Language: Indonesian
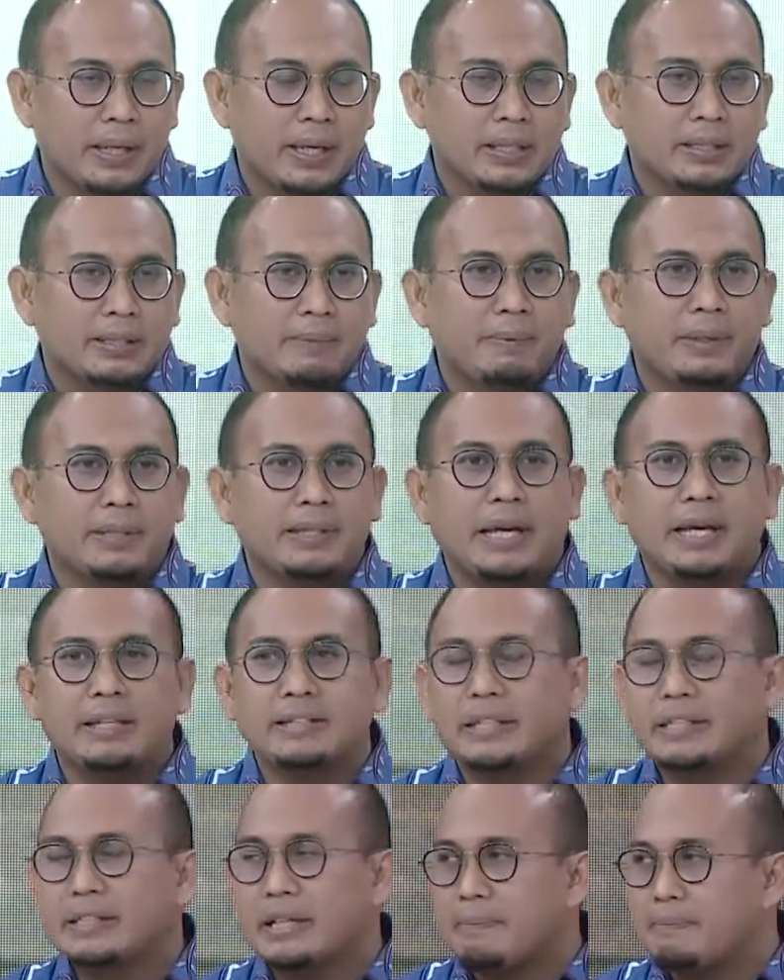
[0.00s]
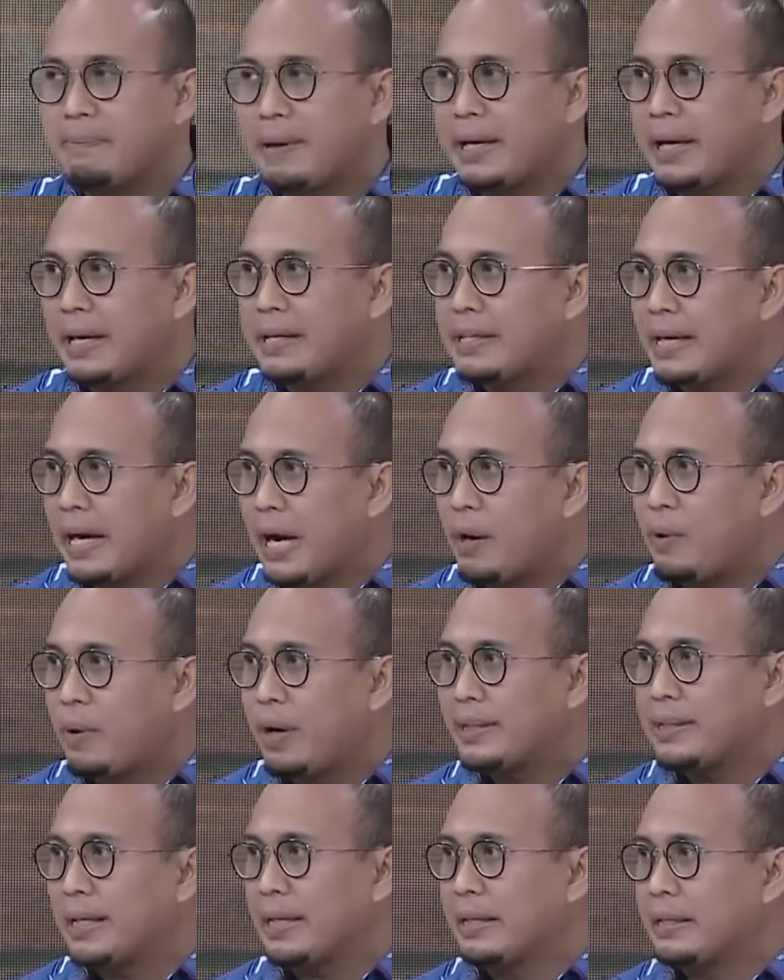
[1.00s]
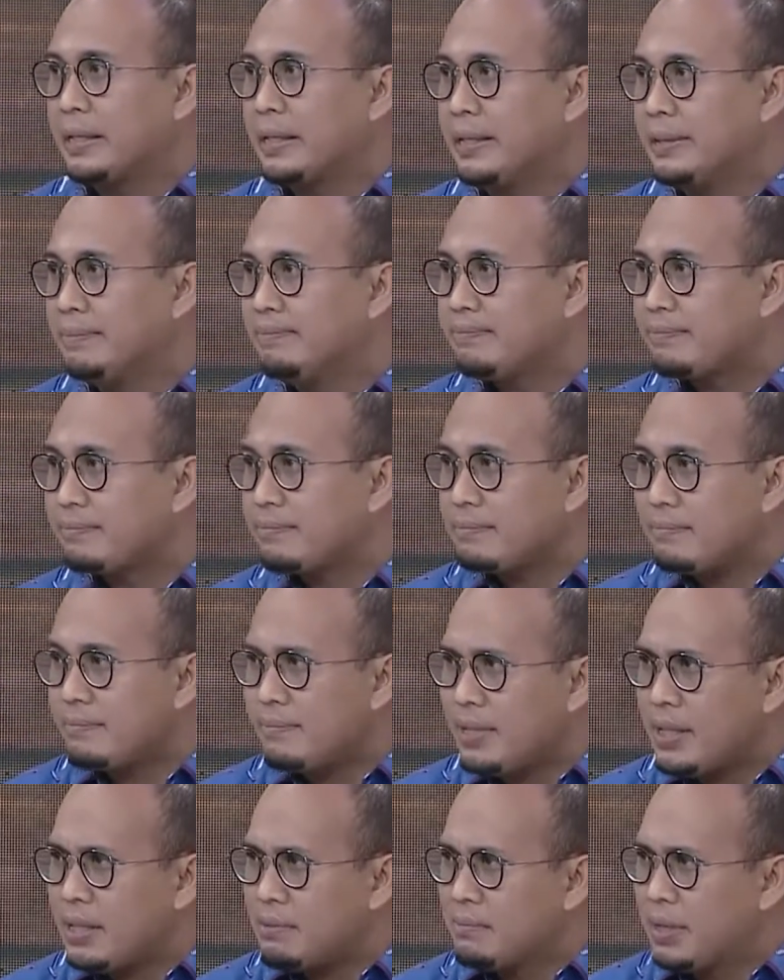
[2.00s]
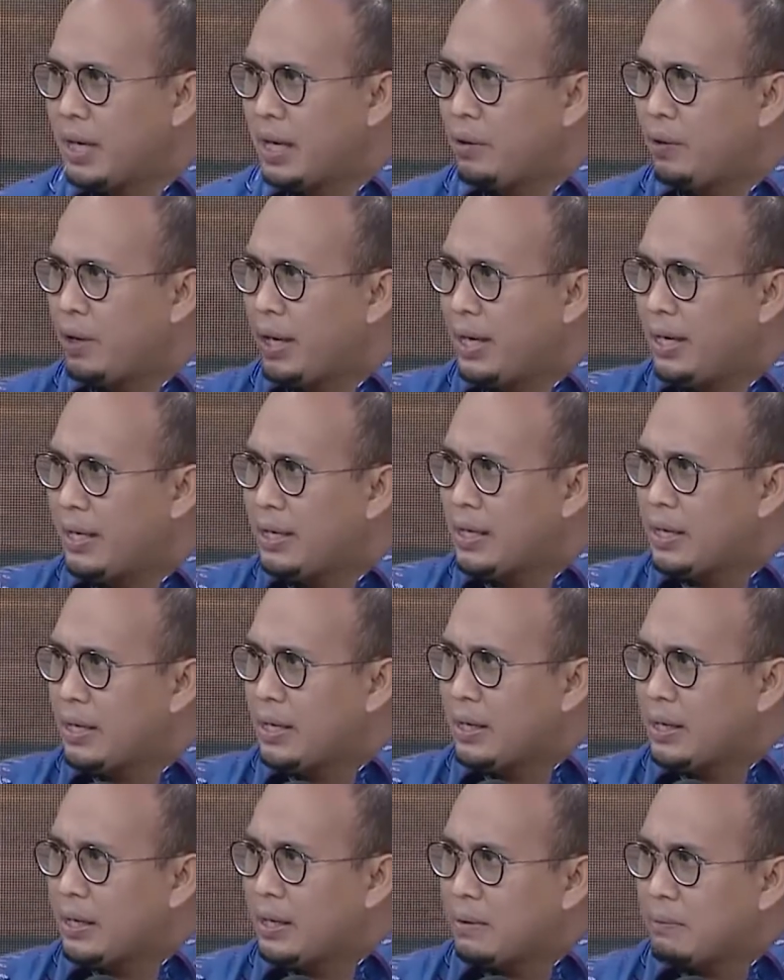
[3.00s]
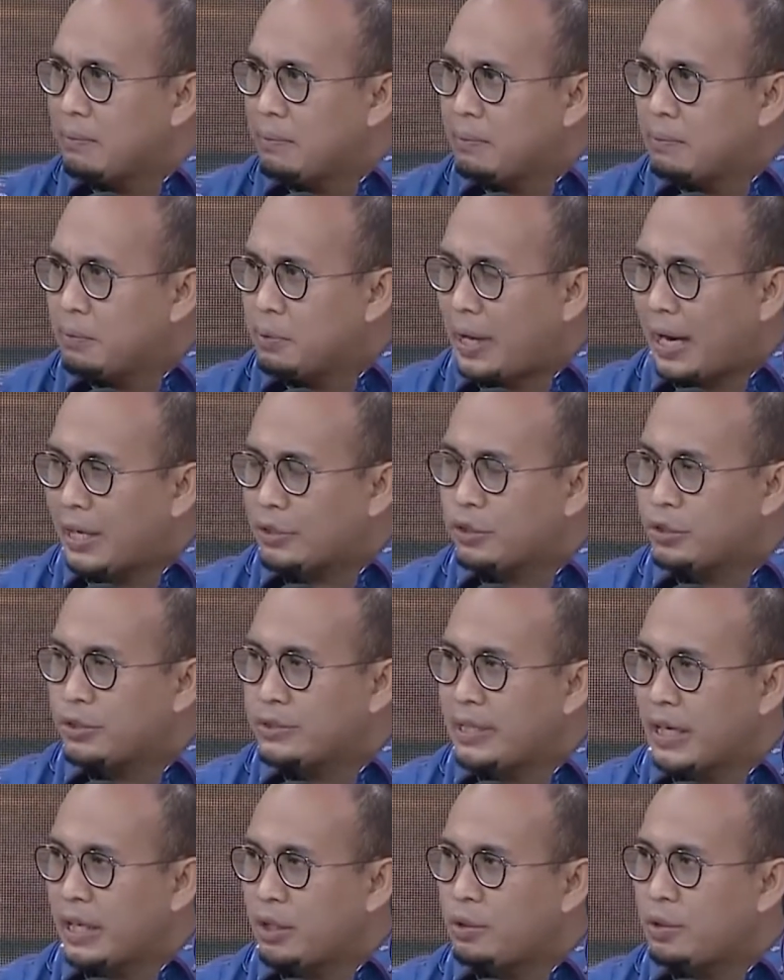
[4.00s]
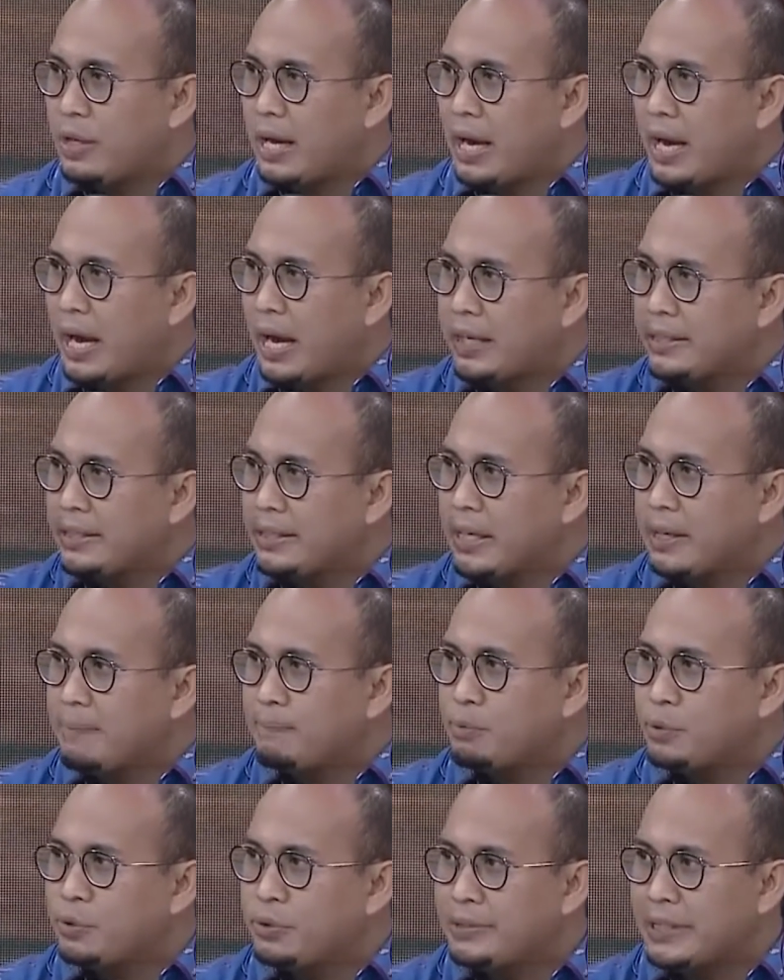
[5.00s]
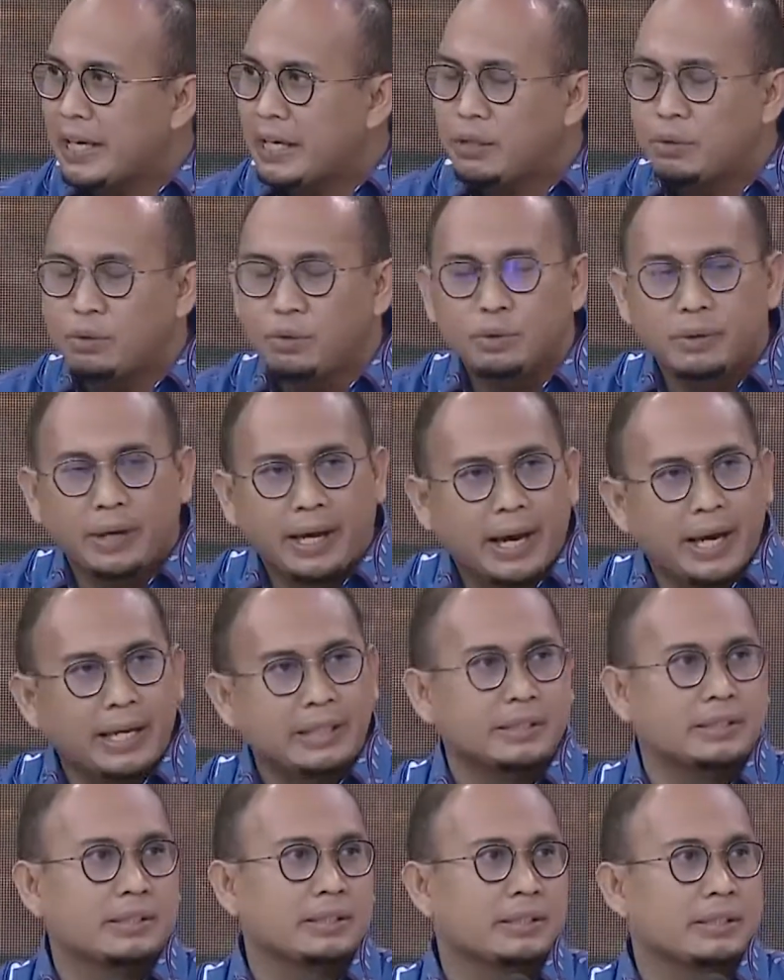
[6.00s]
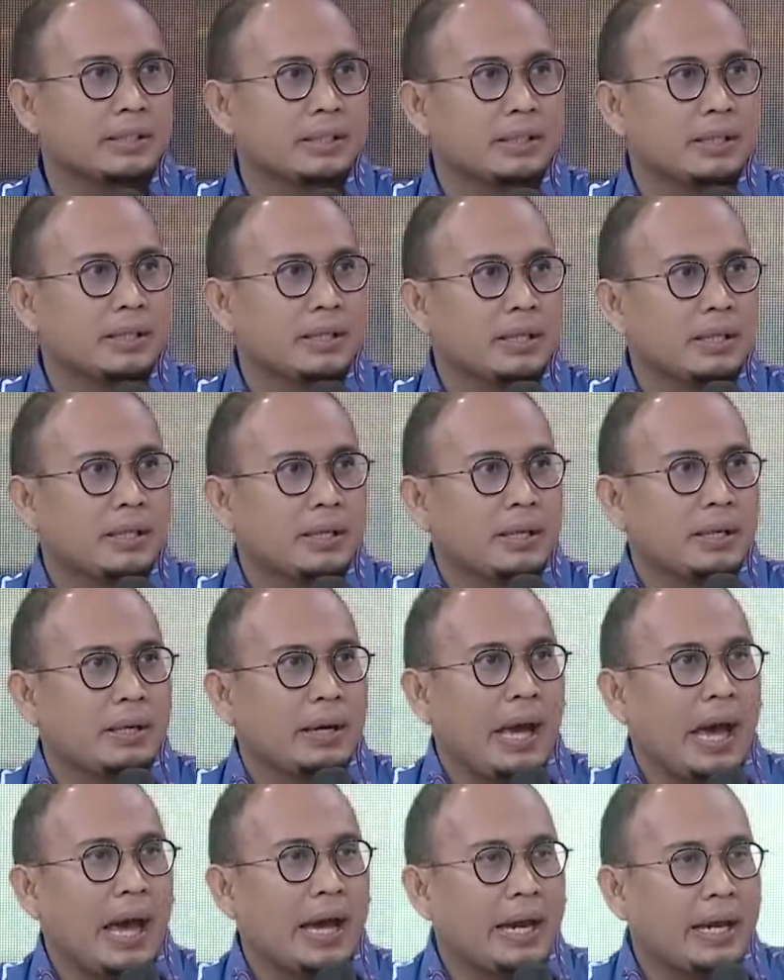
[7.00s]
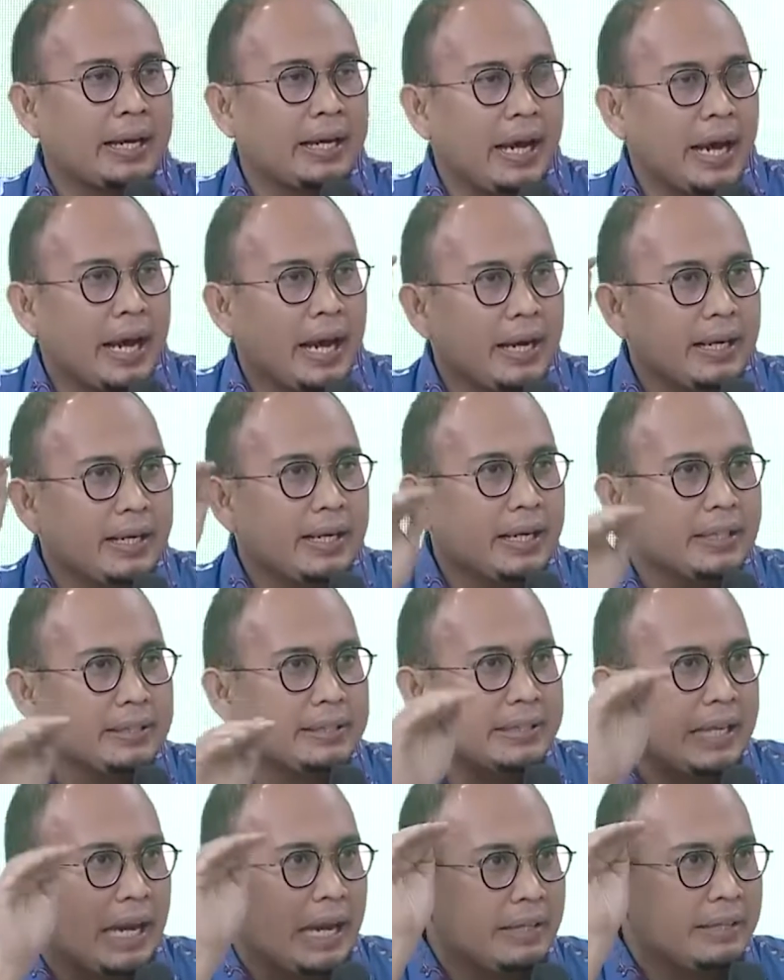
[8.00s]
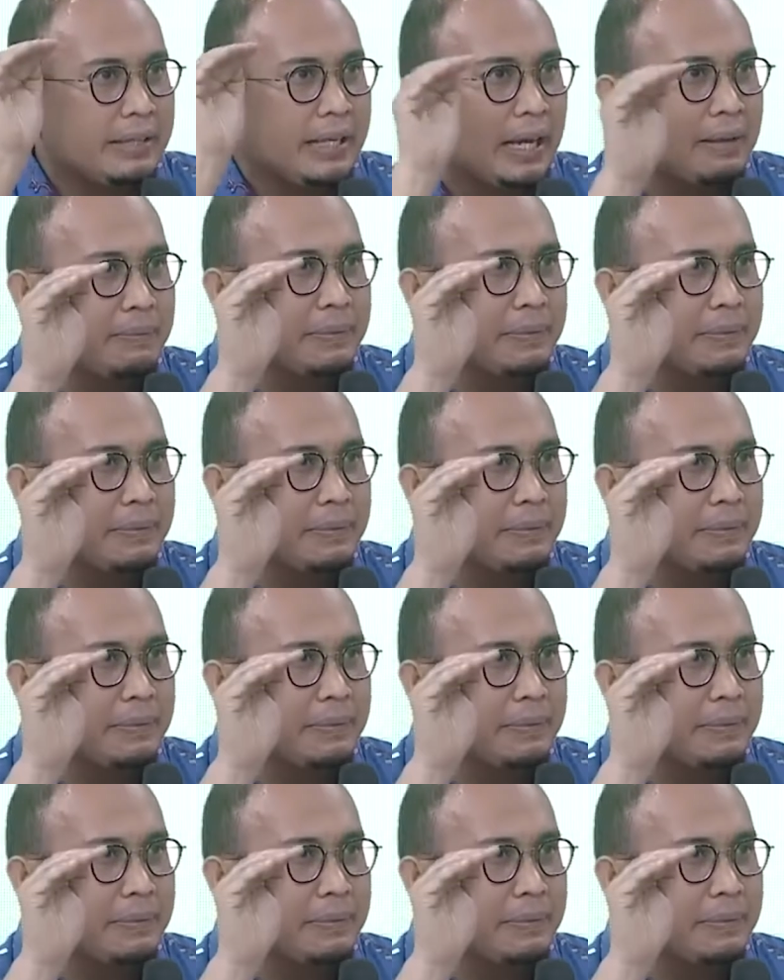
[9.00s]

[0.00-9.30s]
Seperti yang saya sampaikan di awal tadi, bahwa kasus Garuda hanya puncak gunung es. Akan ada skandal